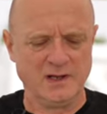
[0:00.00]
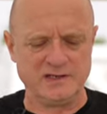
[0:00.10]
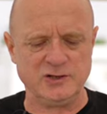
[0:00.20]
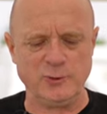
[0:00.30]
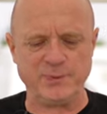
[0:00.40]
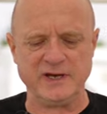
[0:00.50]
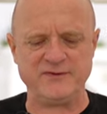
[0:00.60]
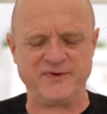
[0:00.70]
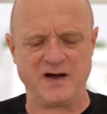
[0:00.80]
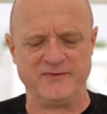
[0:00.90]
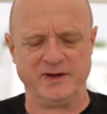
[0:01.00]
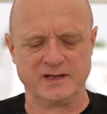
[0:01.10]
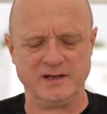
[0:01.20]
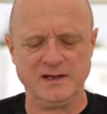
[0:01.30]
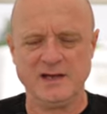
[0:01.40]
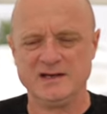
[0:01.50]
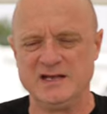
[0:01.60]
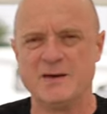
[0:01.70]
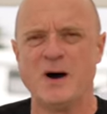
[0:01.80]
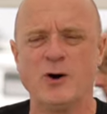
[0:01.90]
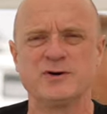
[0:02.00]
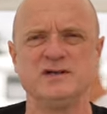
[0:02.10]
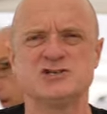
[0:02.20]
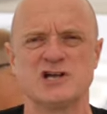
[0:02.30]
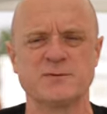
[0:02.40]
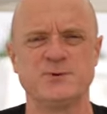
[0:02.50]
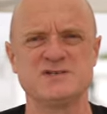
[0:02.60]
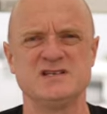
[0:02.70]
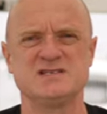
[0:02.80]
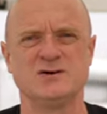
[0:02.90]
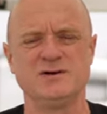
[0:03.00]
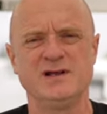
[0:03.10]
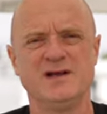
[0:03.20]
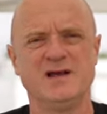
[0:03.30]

Die Hybridfahrwerke, die haben auch die Startposition,